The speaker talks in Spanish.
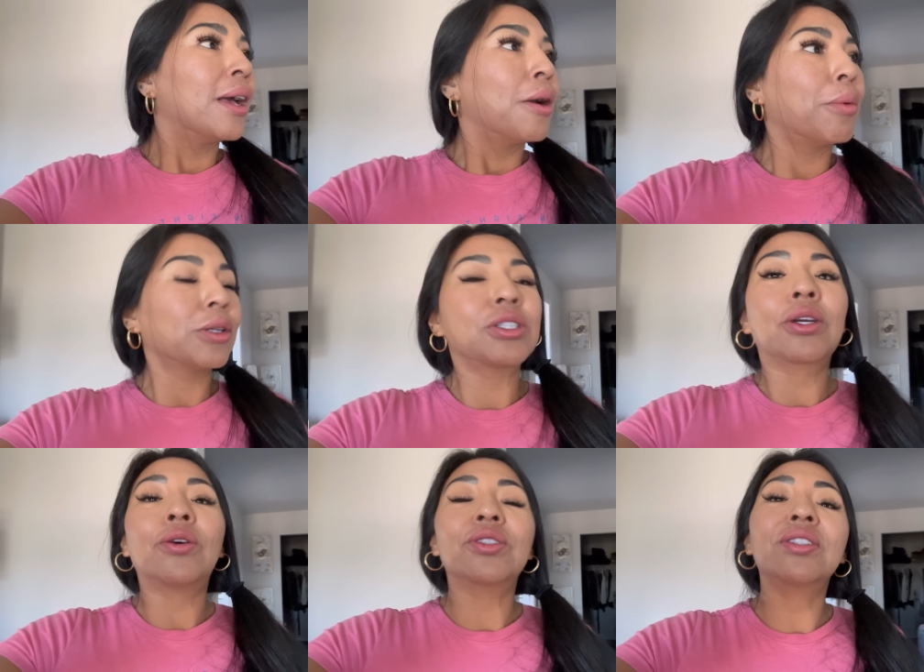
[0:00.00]
Bueno
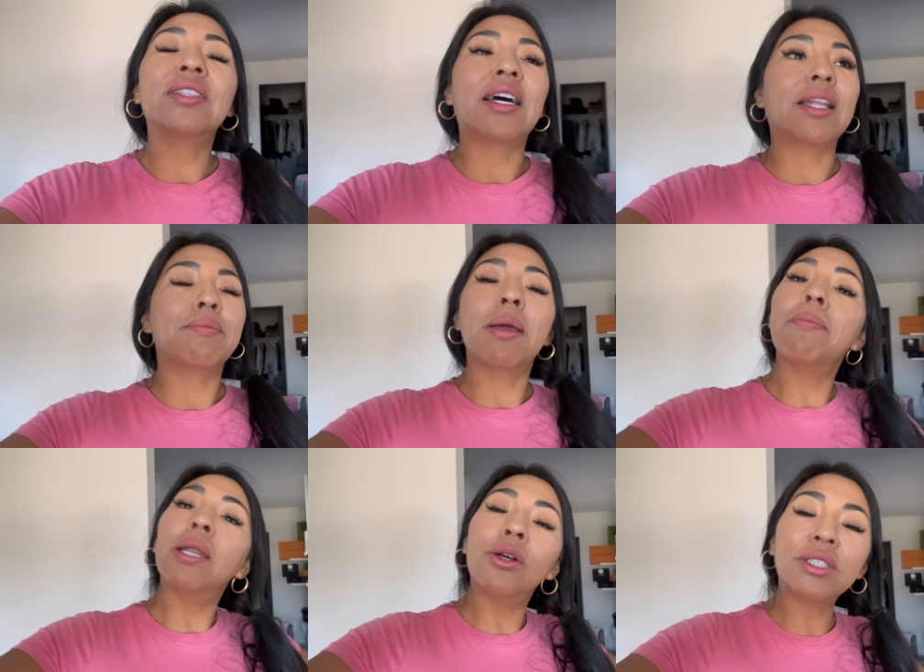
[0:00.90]
chicos, nada,
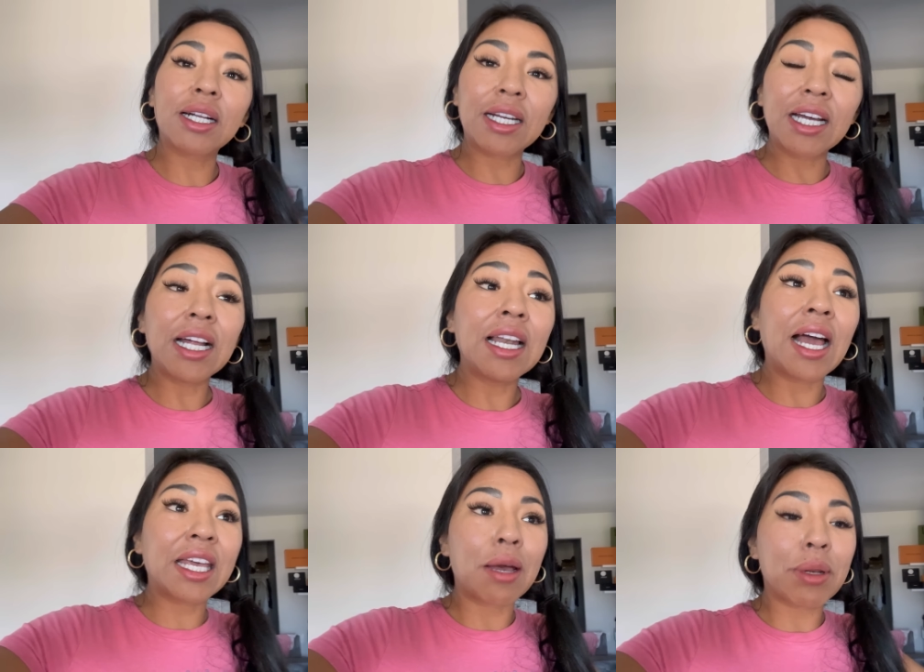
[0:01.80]
bienvenidos al canal,
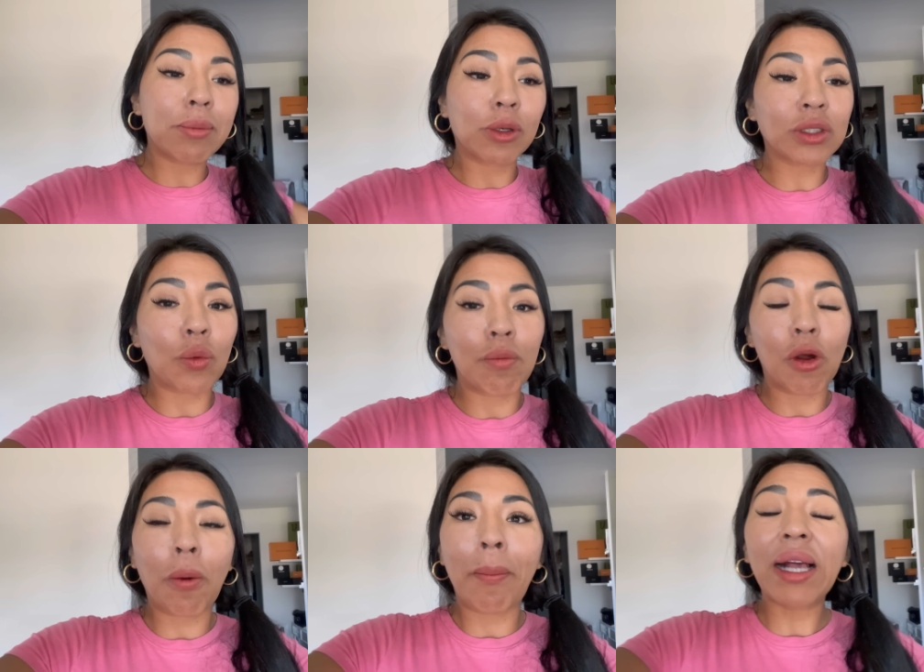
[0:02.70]
aquí abrimos un
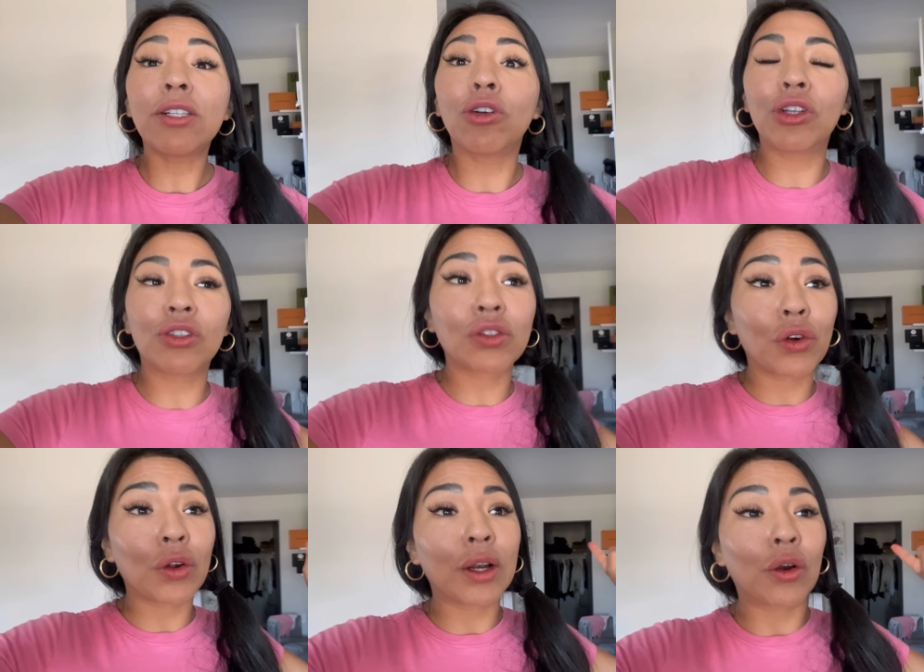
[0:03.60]
blog más, los niños se
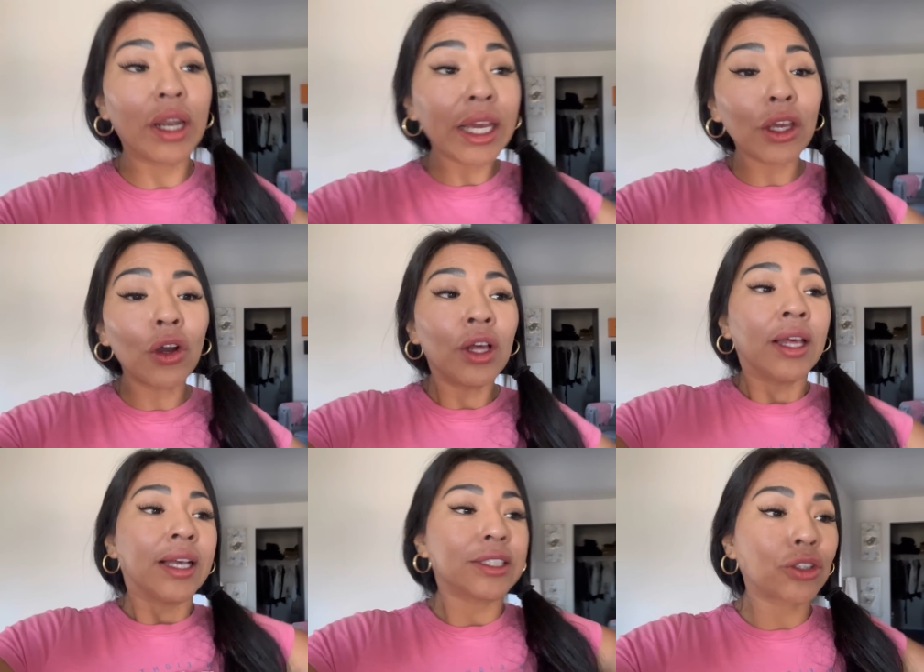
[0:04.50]
fueron al colegio,
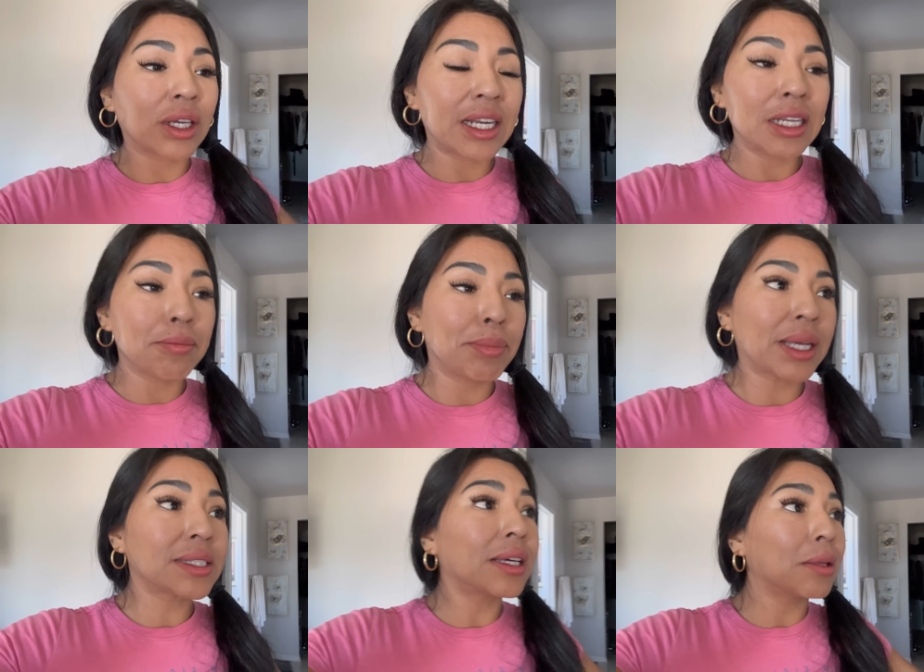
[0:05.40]
estoy en la
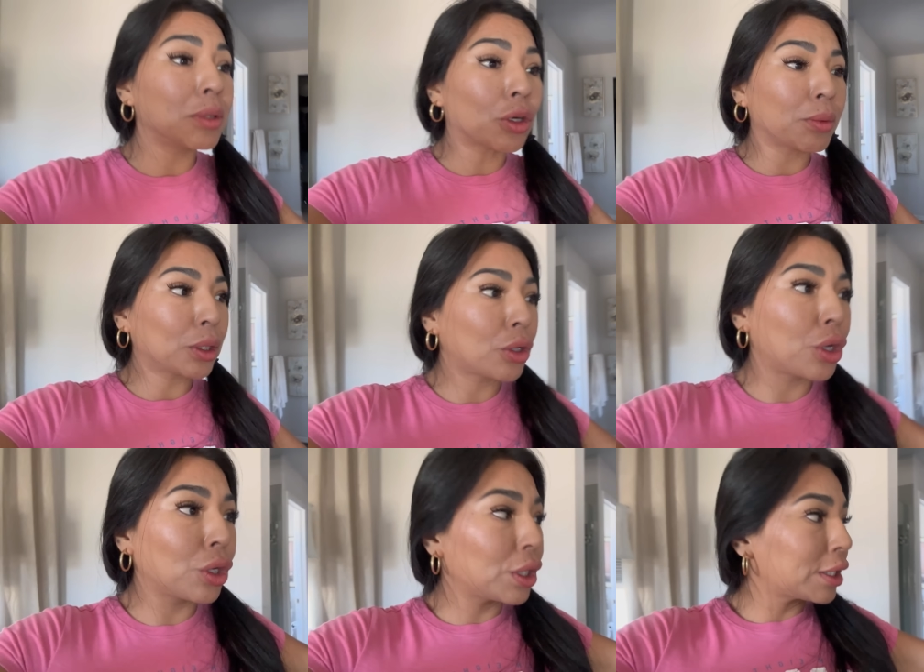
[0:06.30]
limpieza de mi
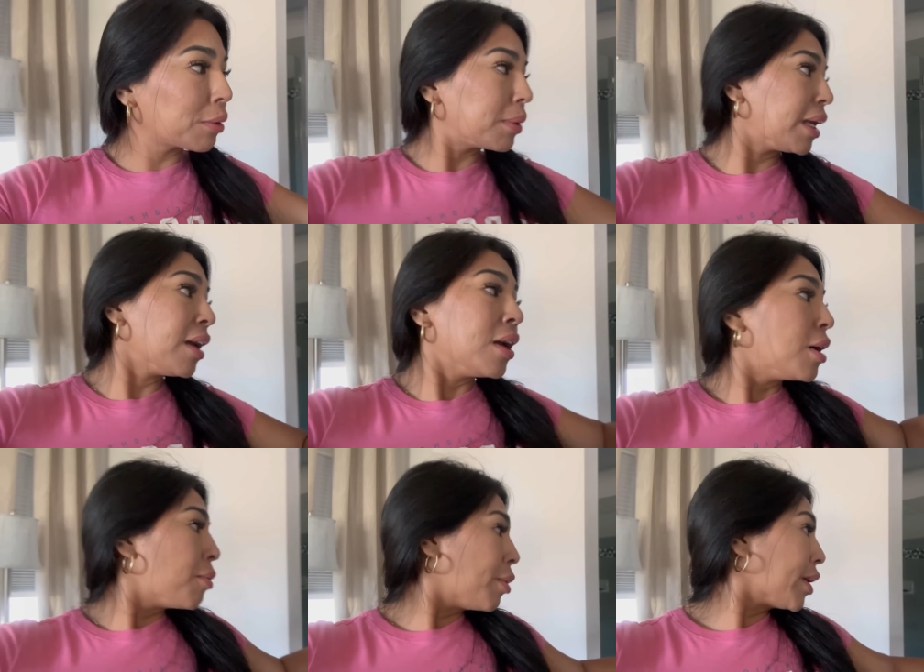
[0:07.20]
dormitorio, ya terminé,
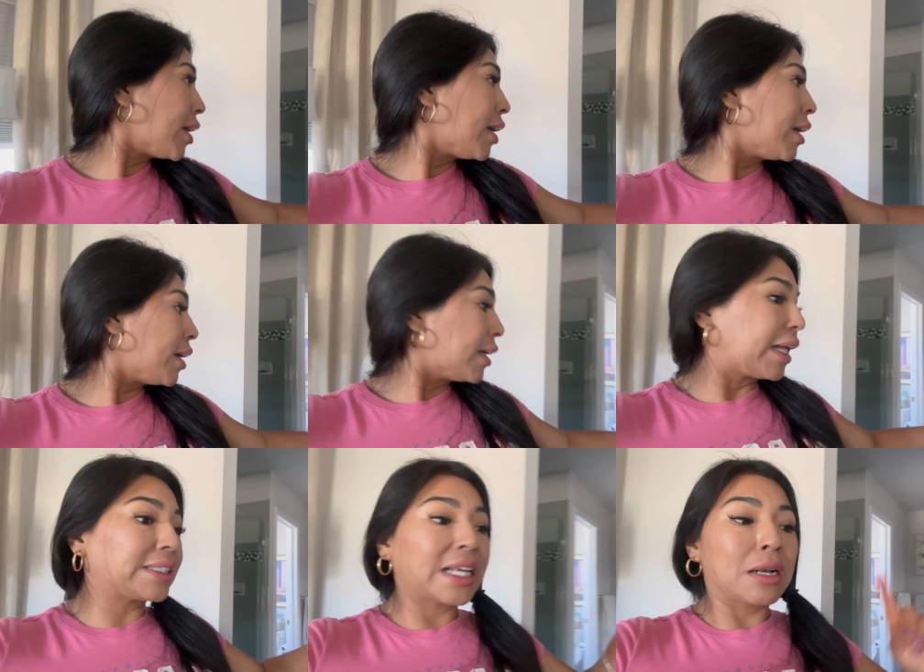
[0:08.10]
voy a
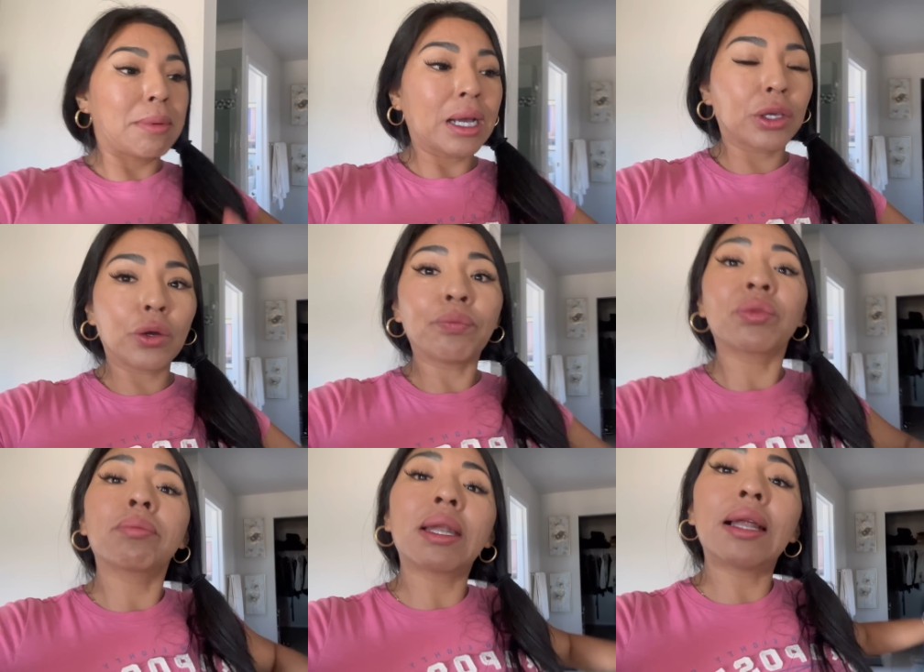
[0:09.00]
hacer el vacuum
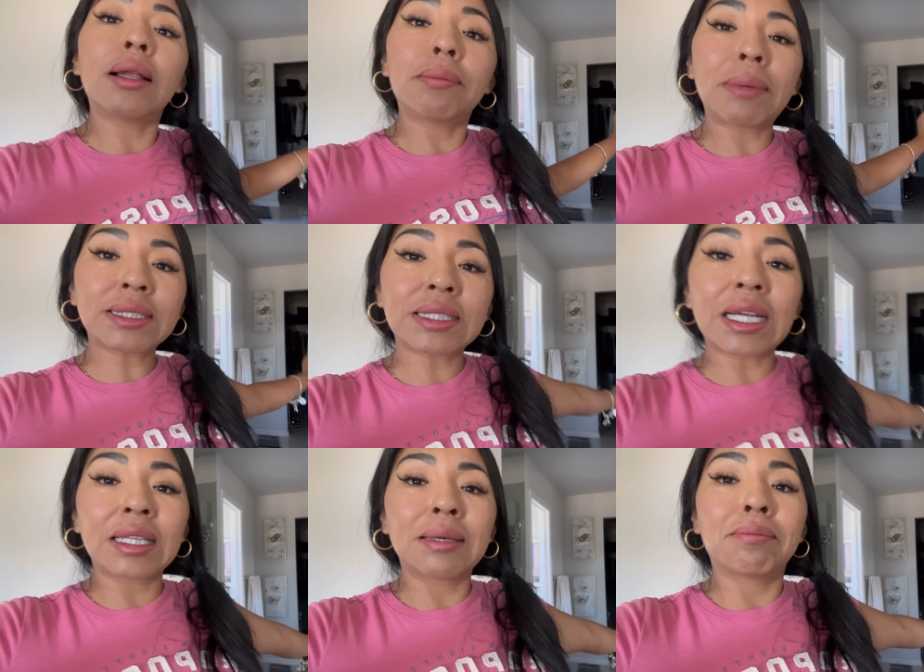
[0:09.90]
para más
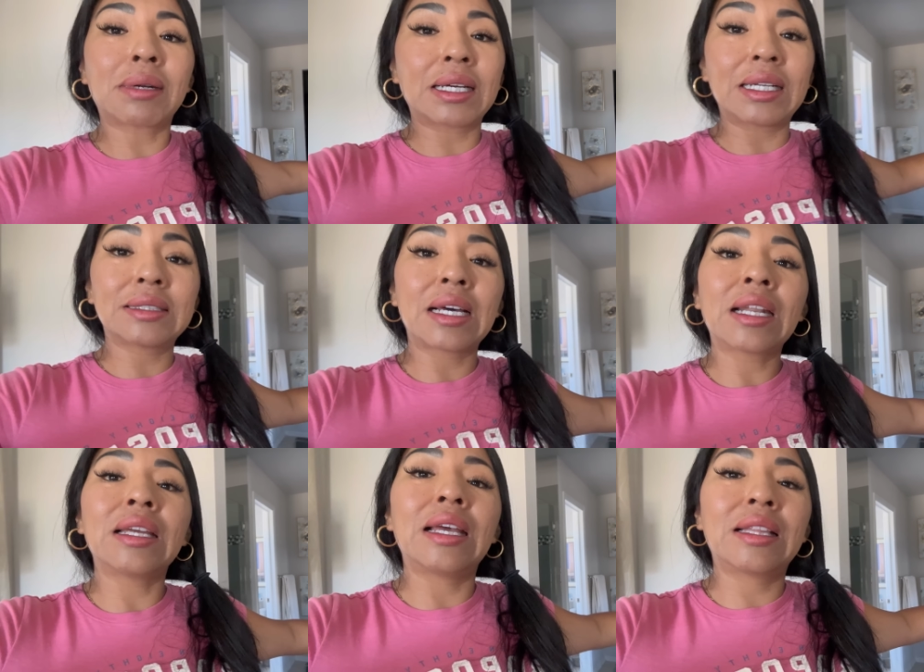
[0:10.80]
tarde
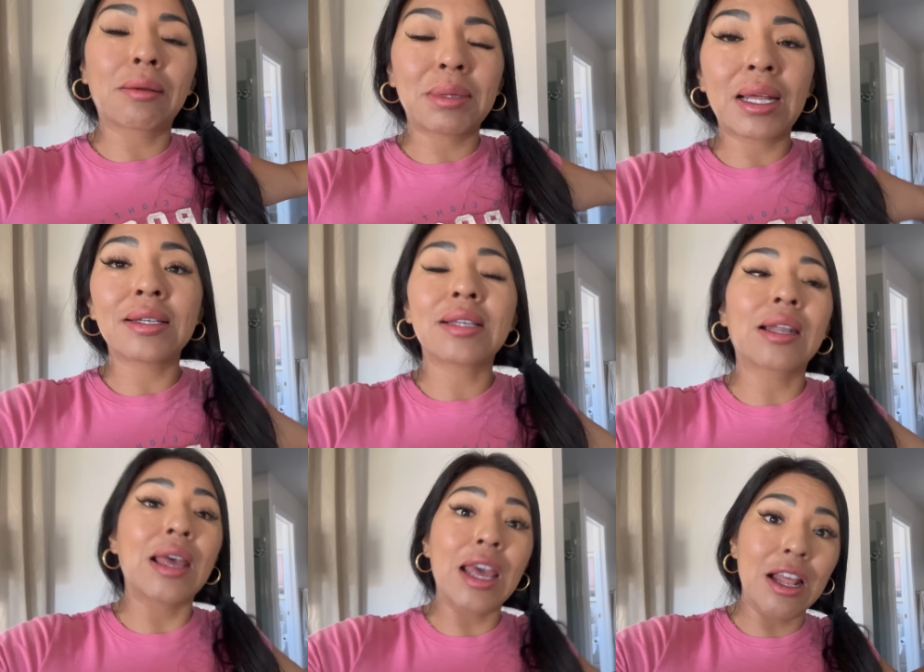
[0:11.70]
regresar y terminar a
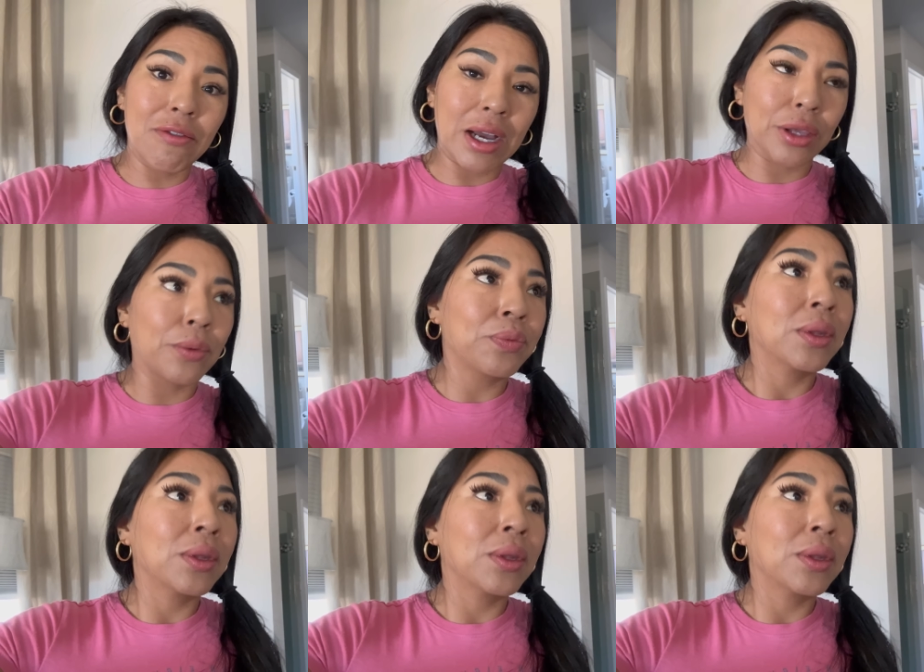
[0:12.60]
hacer el baño.